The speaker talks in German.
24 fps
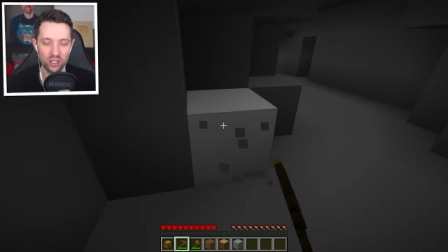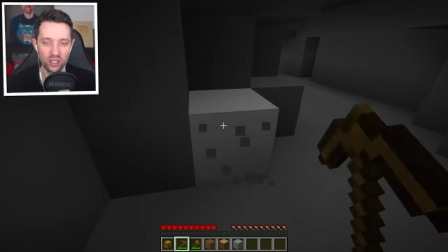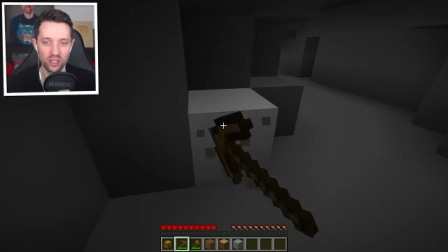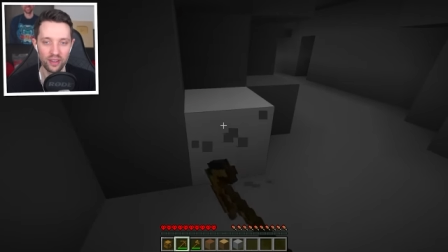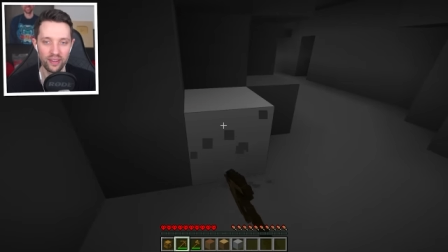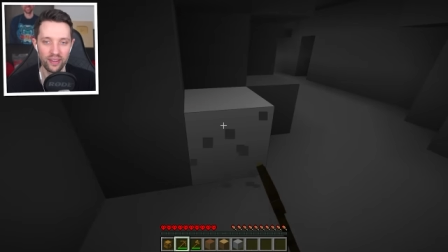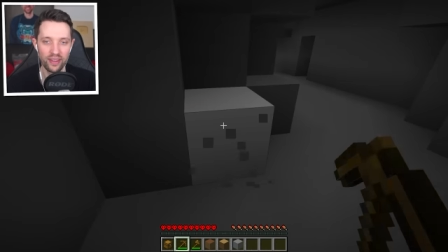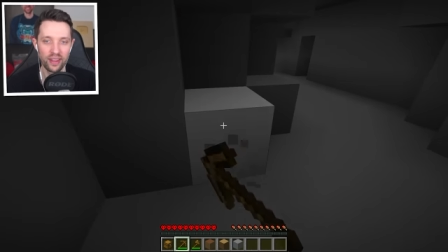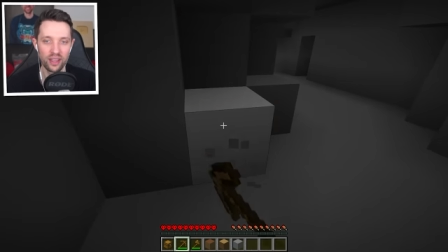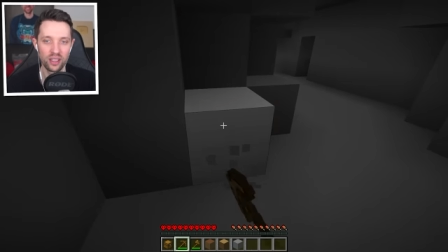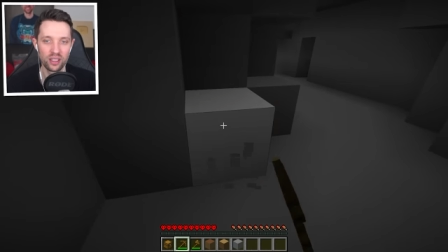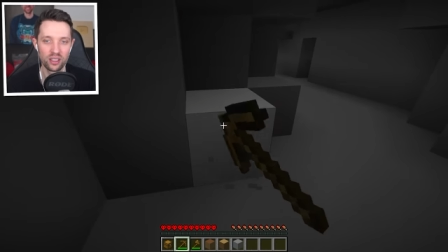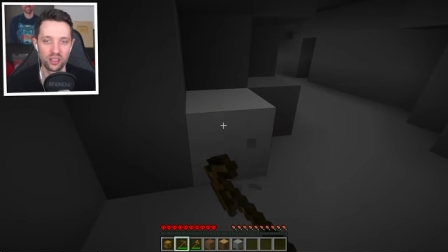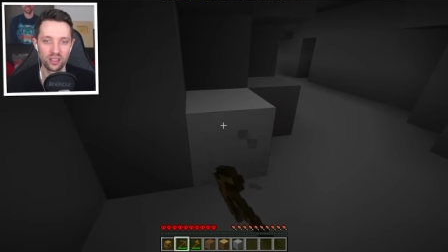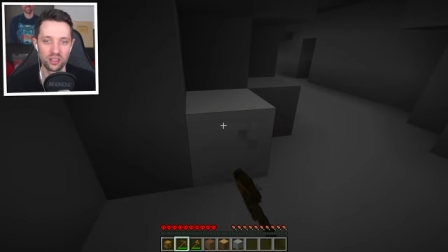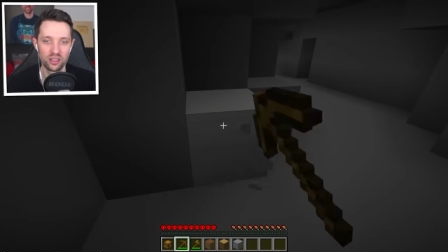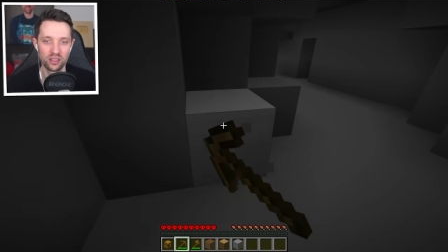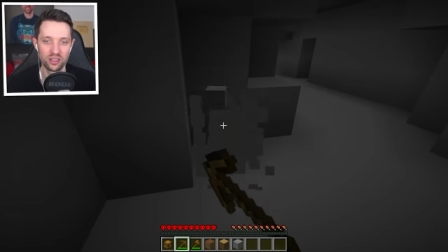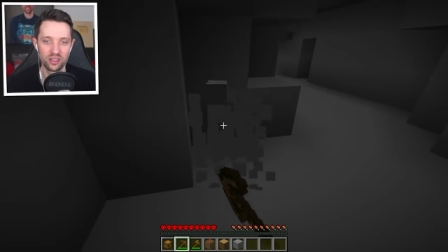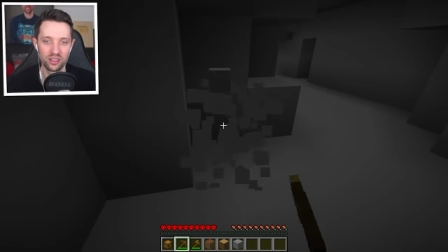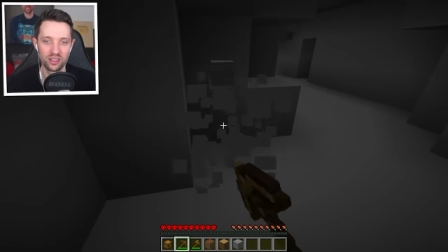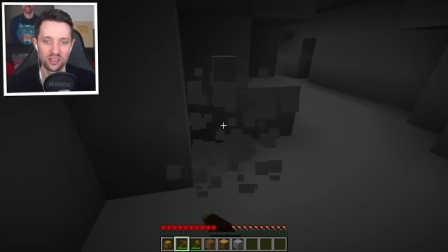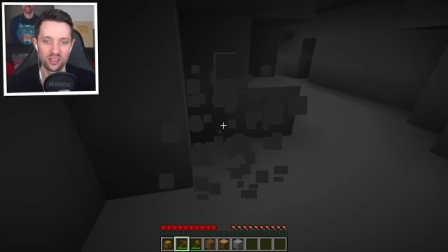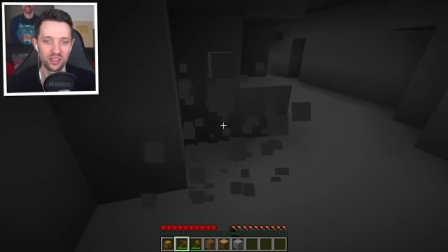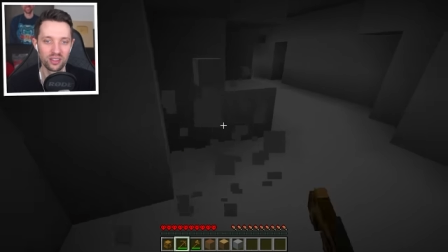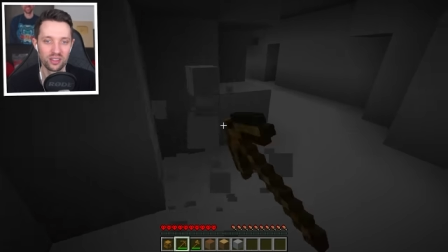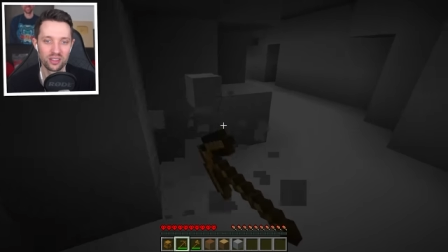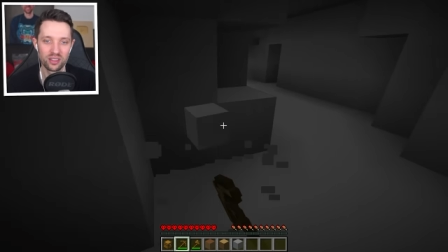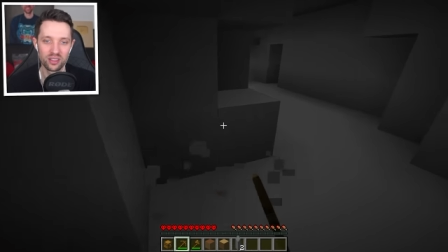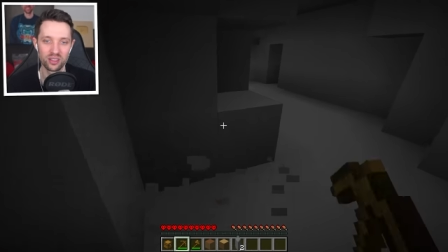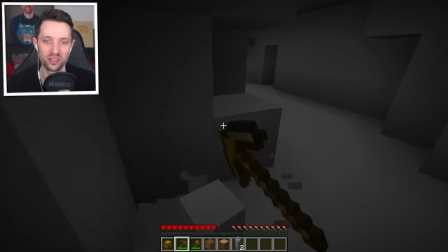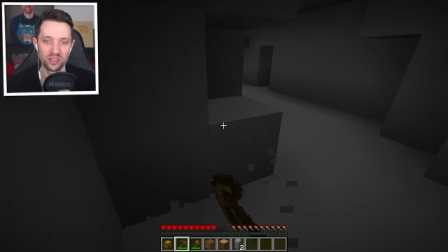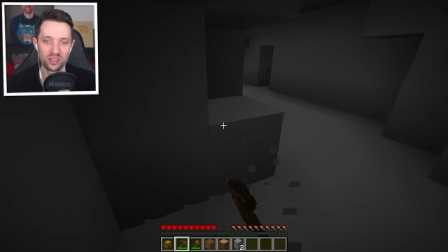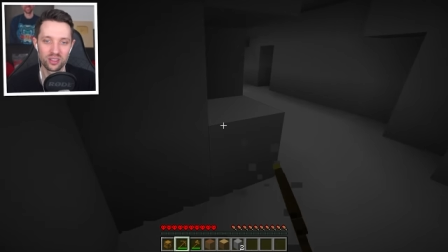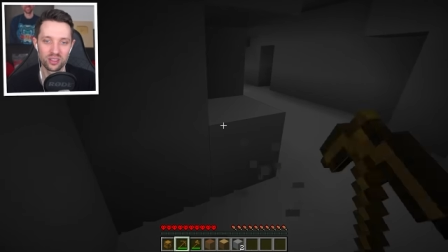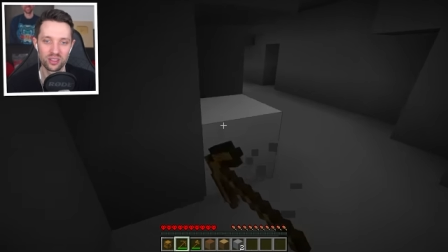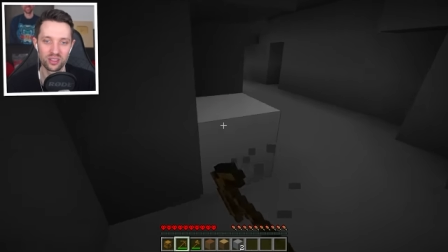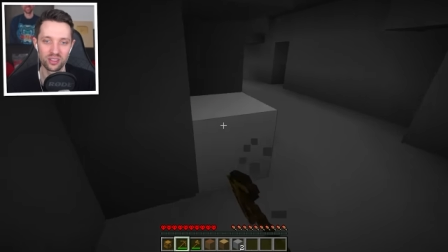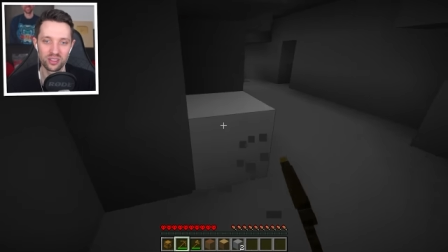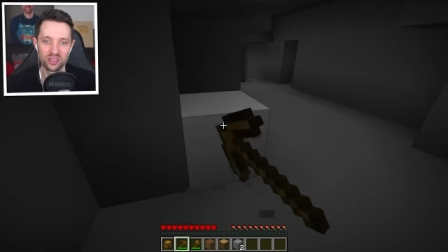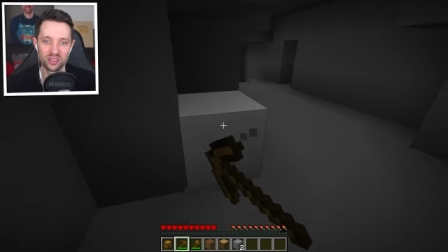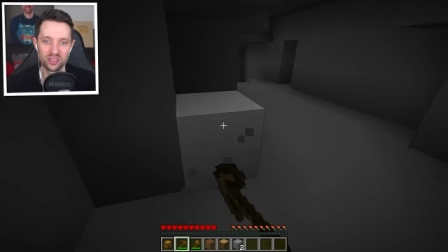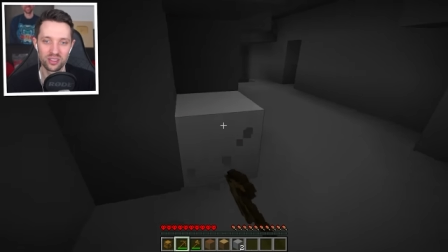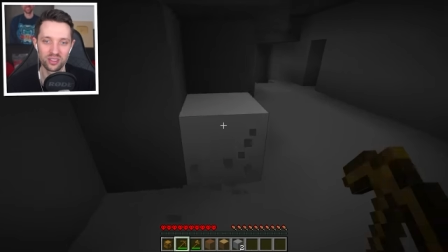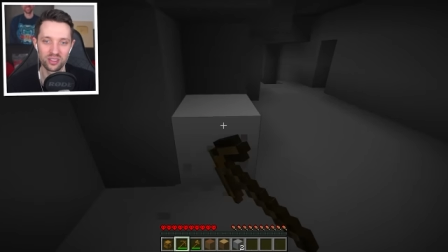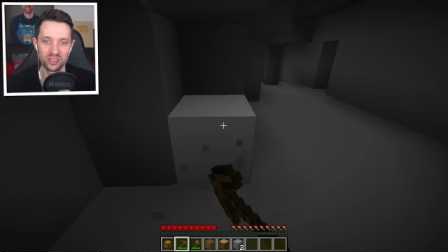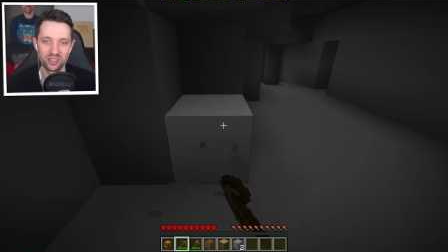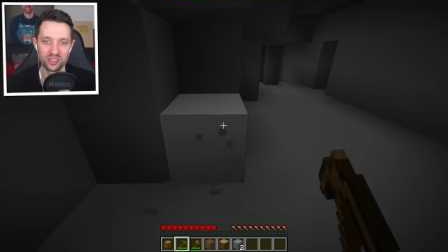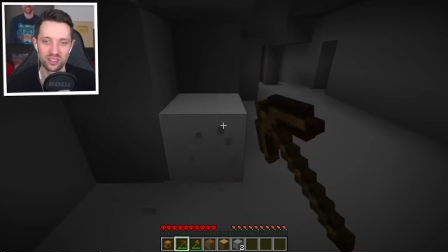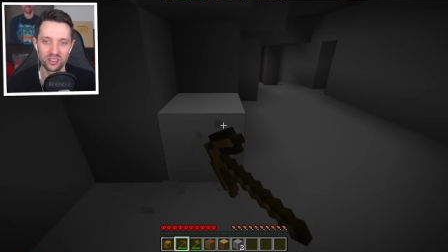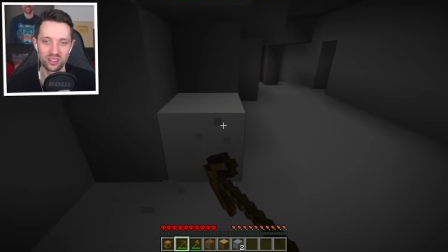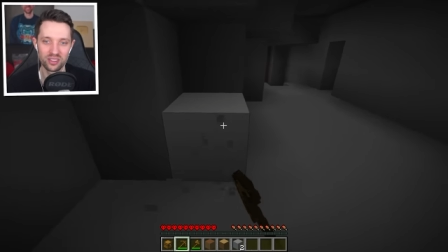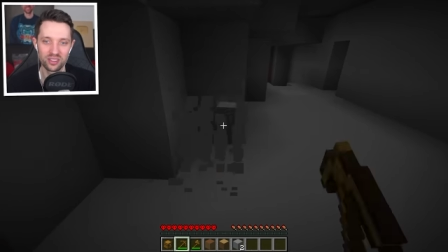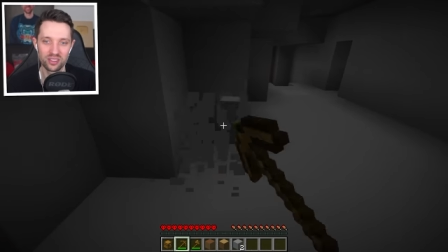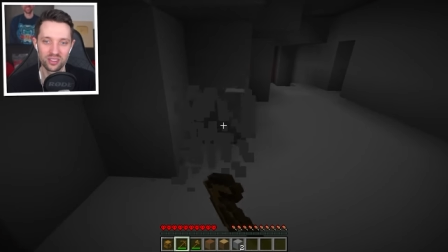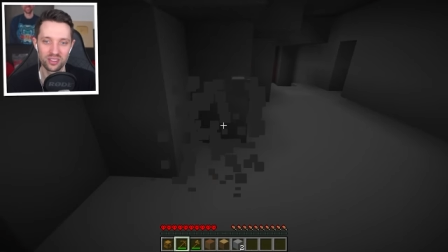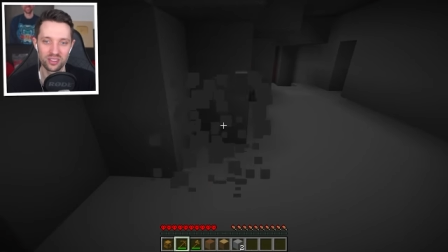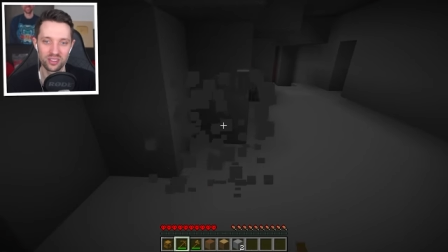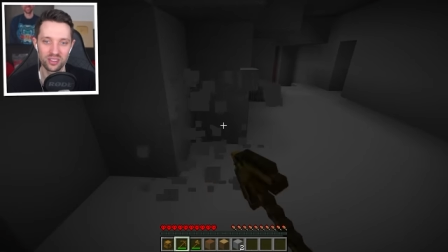irgendwie schon, wie so ein anderes Spiel oder so.